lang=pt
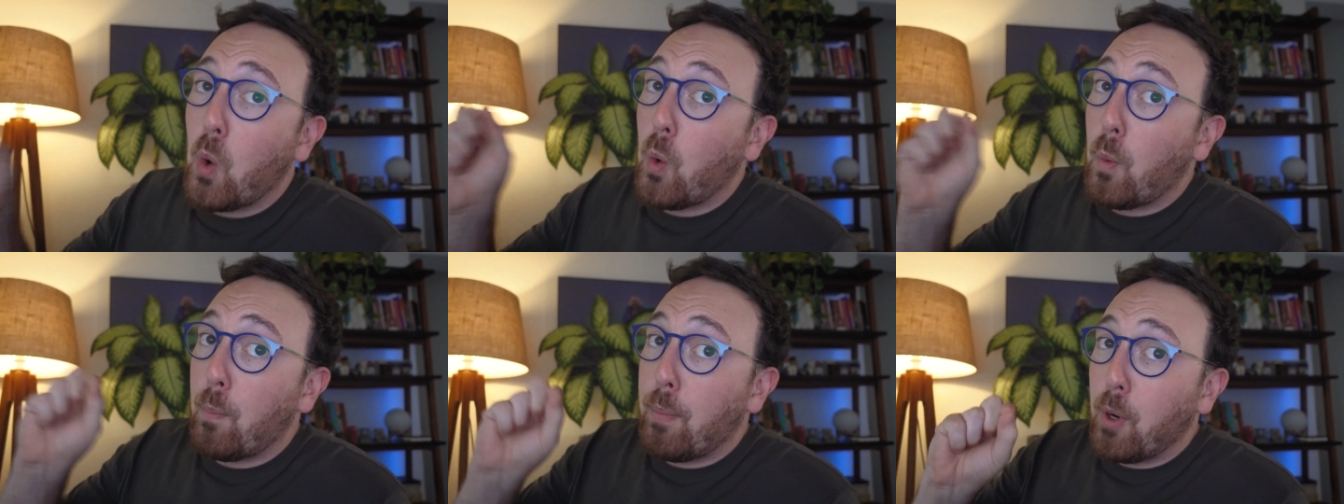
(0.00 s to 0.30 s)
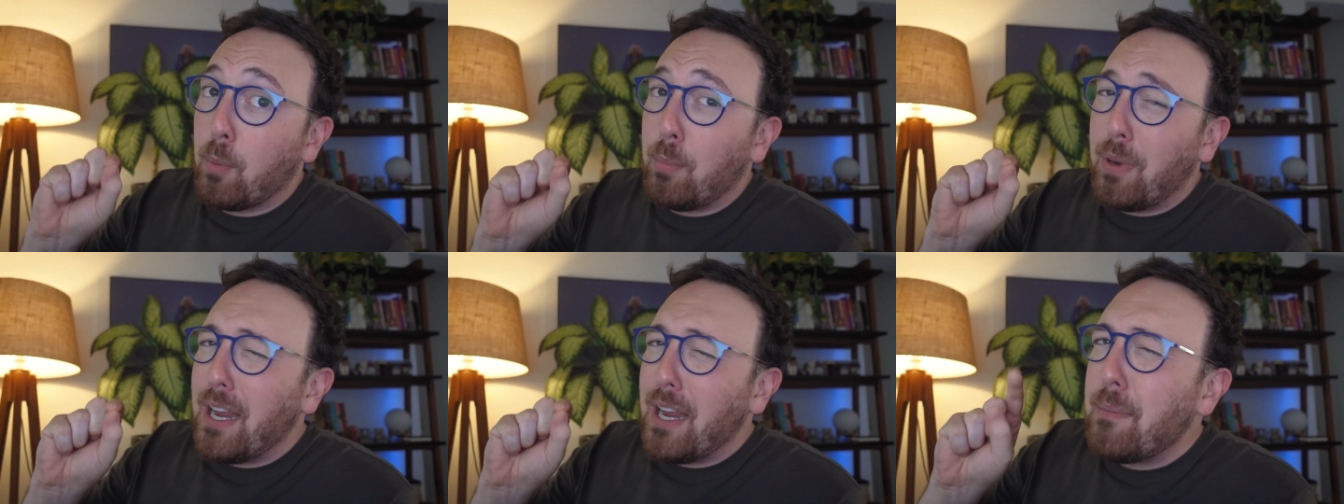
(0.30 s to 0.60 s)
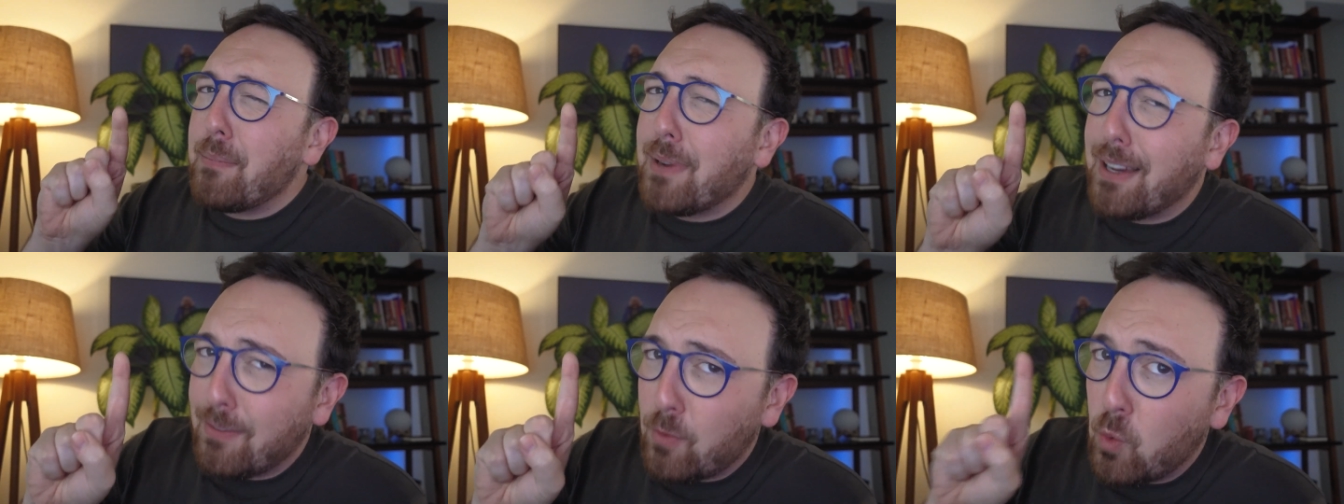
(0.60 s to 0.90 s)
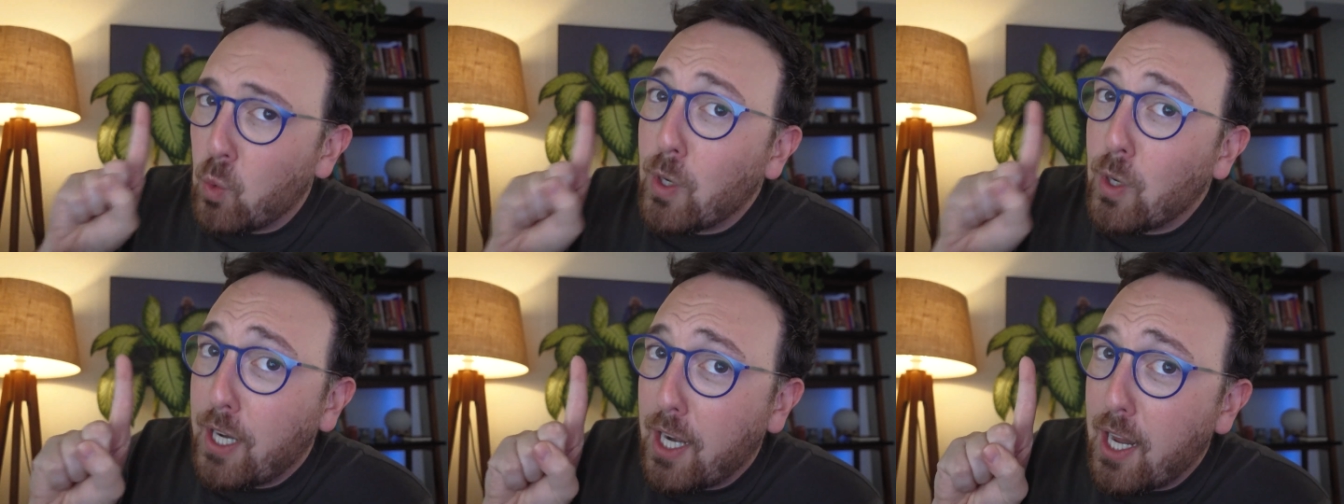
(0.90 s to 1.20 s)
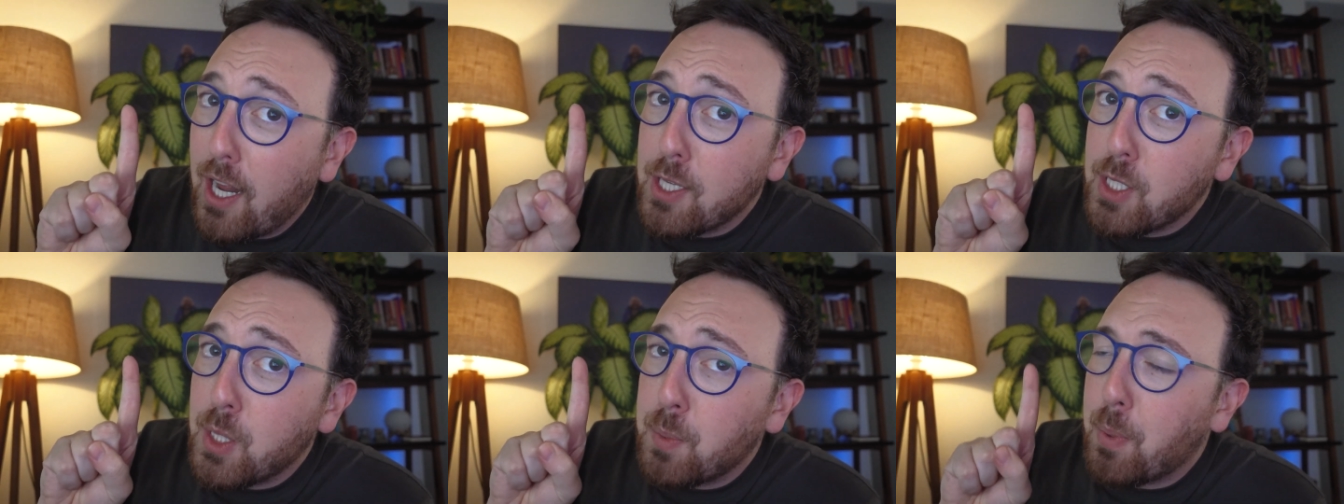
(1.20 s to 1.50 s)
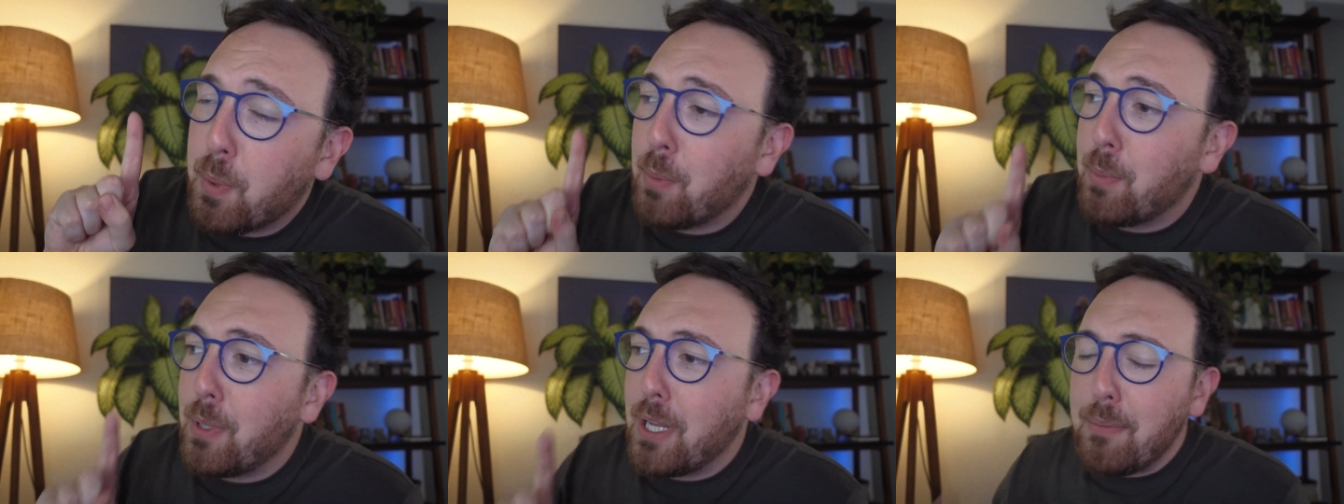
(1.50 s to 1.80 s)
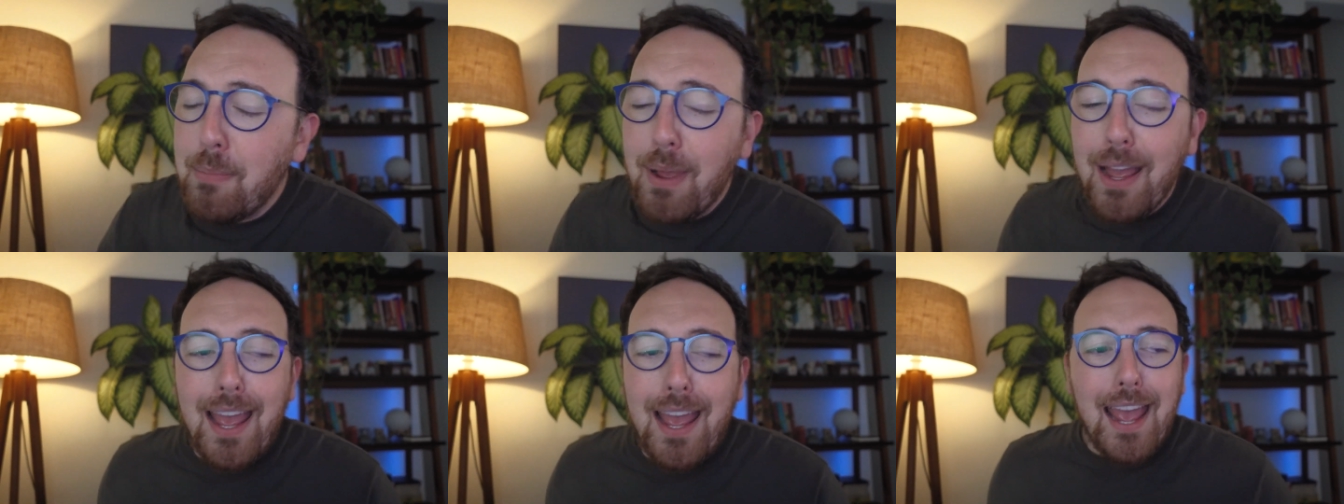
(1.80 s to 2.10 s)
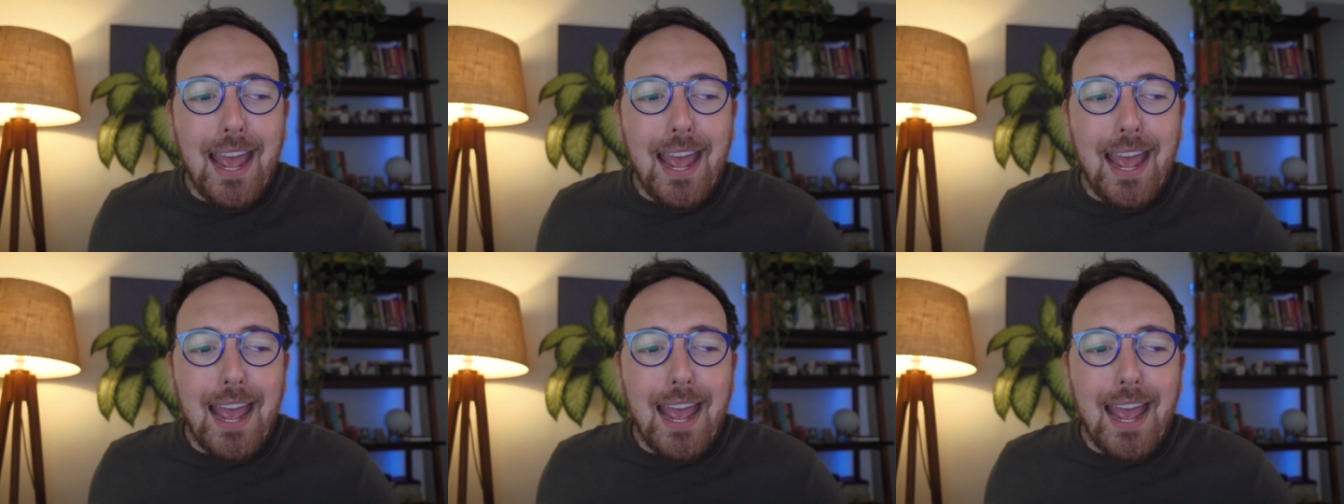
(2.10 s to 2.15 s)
O problema, o grande problema,